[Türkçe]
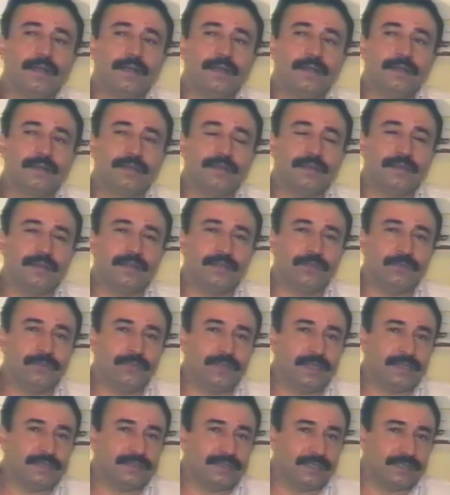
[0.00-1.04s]
Ankara
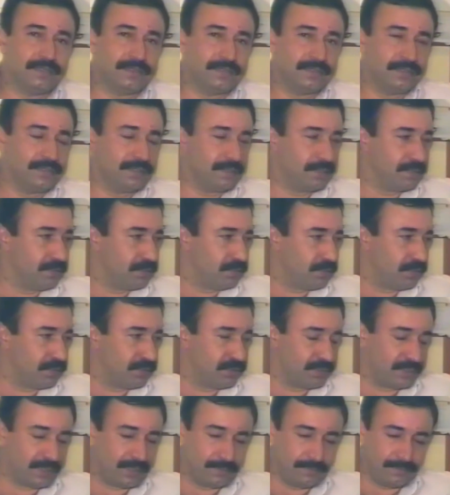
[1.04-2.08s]
Üniversitesi
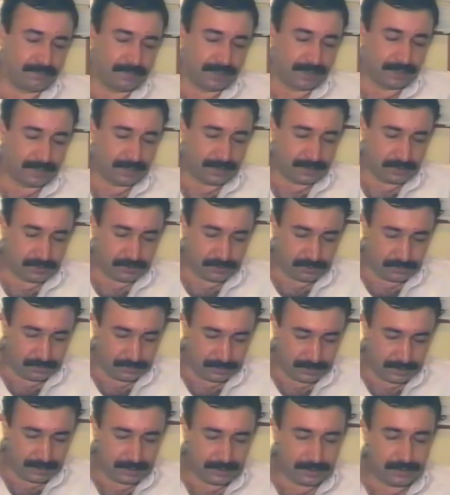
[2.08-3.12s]
Sosyal Bilimler
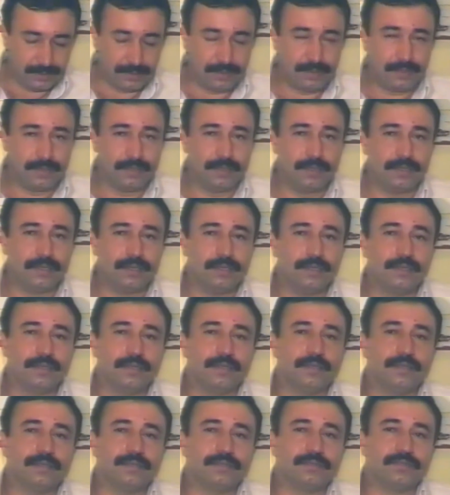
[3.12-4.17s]
Enstitüsü'nde
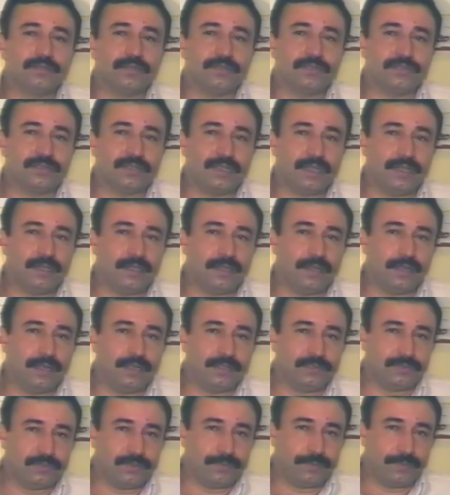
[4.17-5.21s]
sosyal
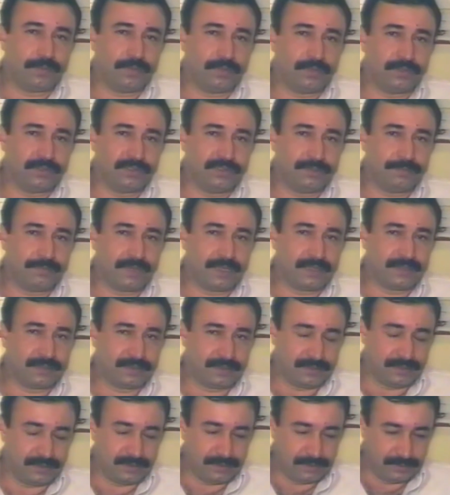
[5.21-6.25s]
antropoloji
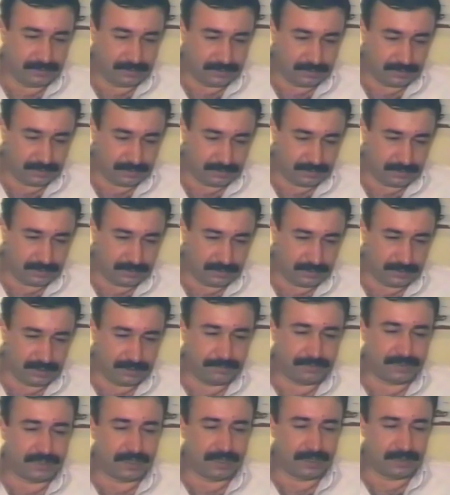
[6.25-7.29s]
master'ı
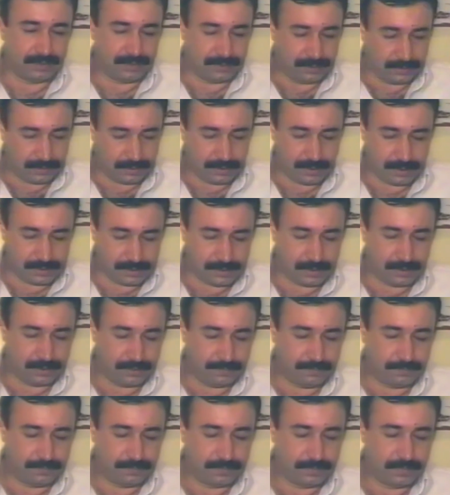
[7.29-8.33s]
imtihanını
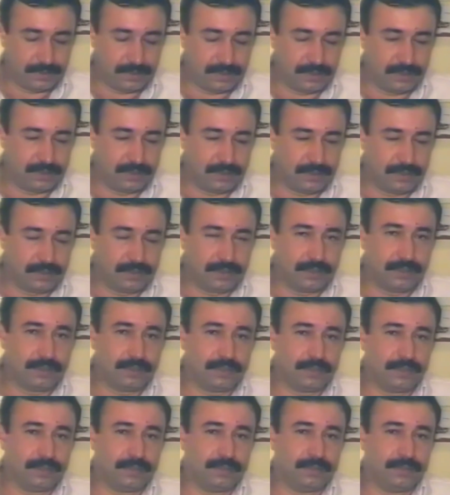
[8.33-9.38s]
kazandım.
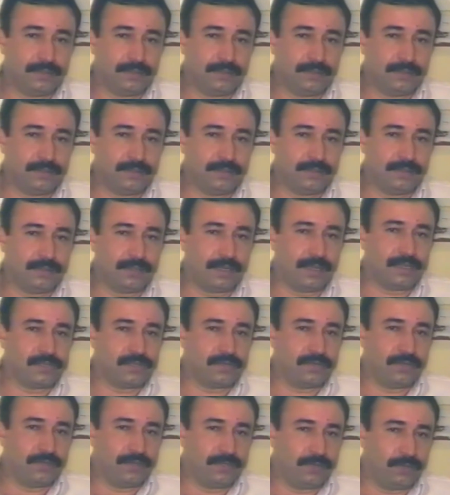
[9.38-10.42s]
Ee, daha
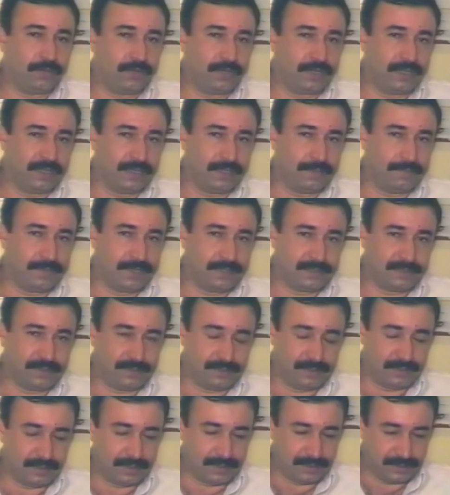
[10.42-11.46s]
sonra orada
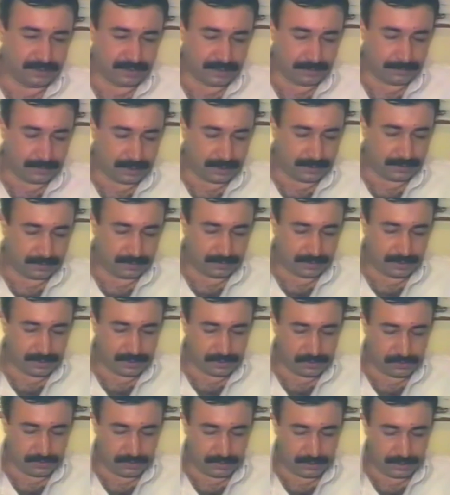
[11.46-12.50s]
master derecemi
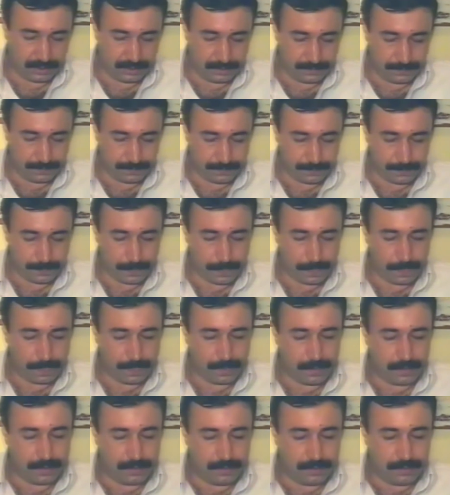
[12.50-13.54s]
aldıktan sonra
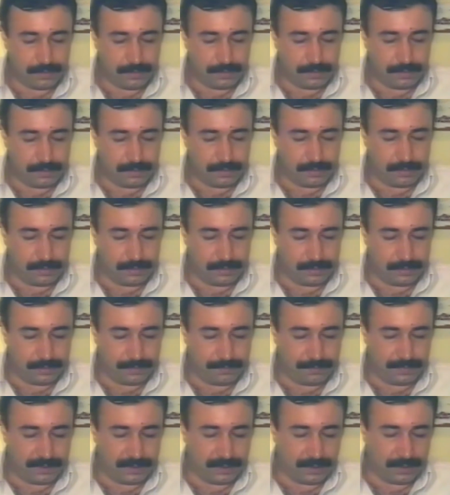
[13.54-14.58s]

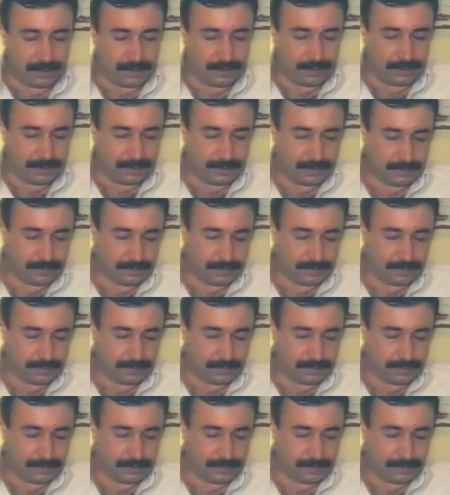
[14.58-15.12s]
e, bilahare